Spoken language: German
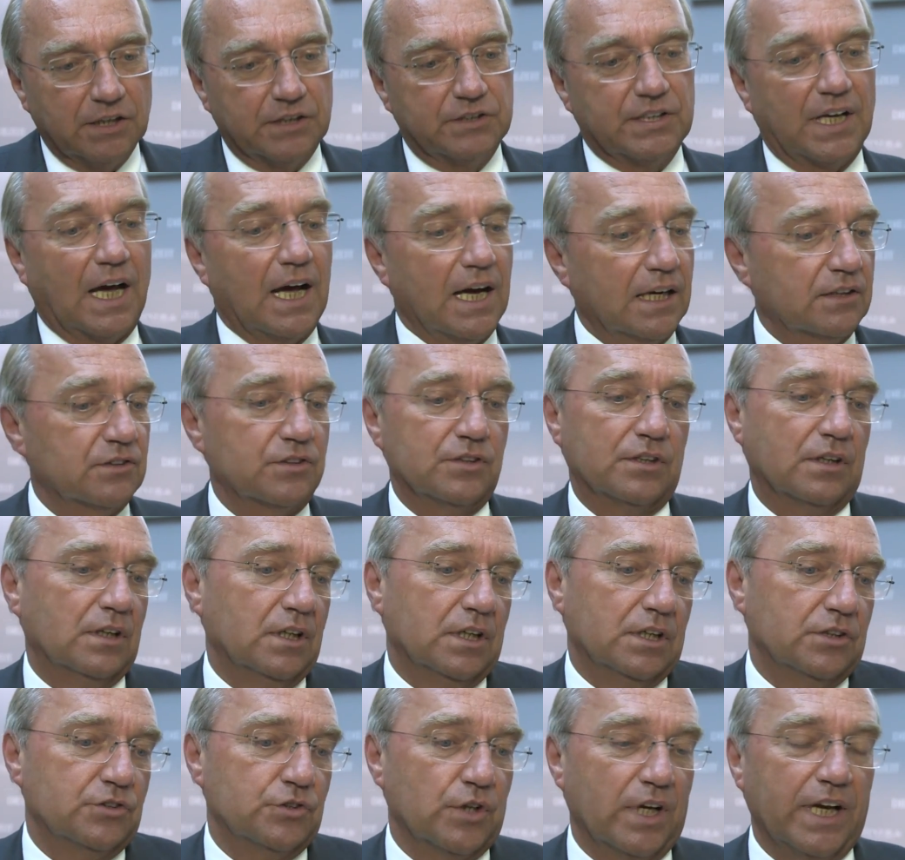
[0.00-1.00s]
tragen
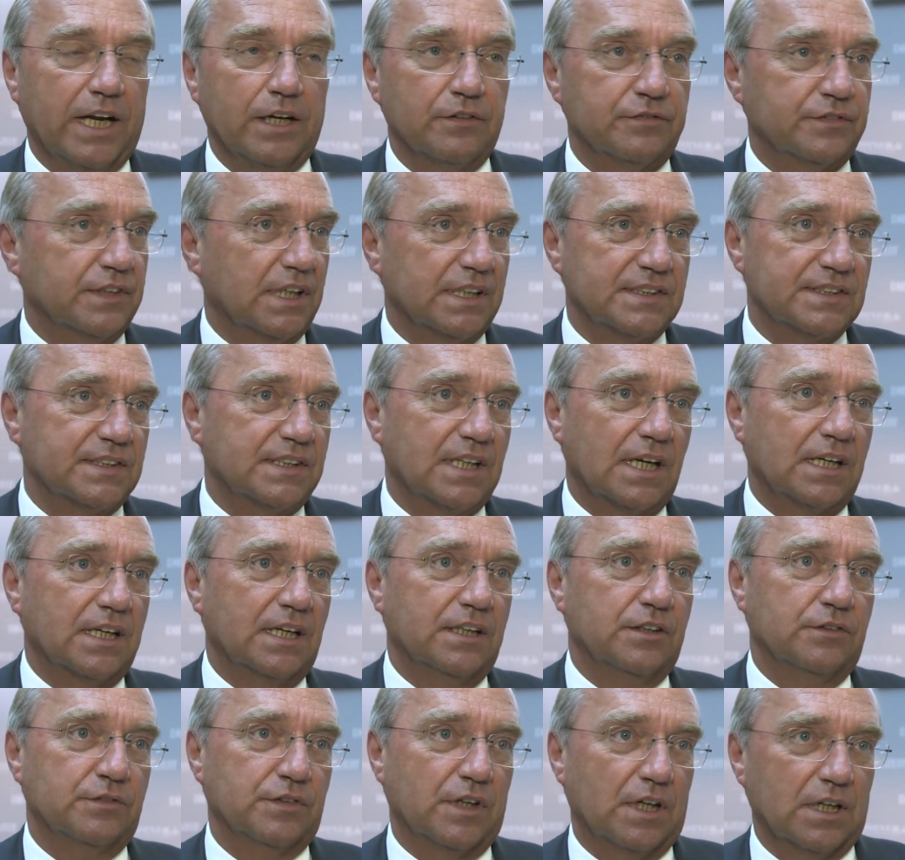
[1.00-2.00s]
zu helfen. Das ist gar
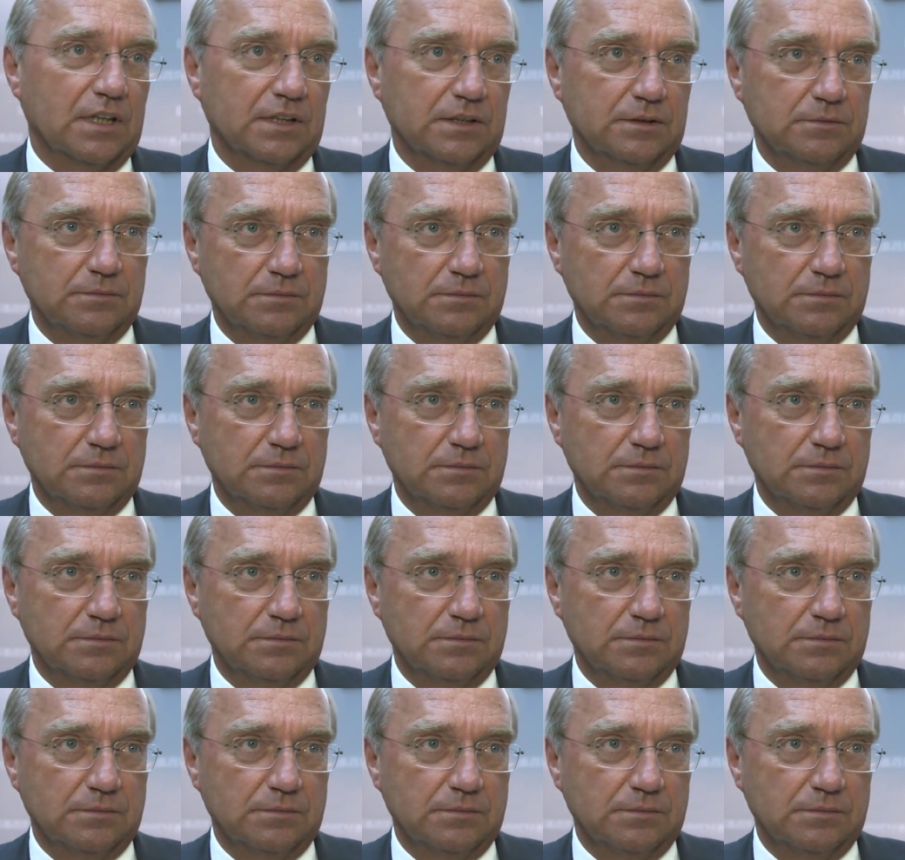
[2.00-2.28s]
keine Frage.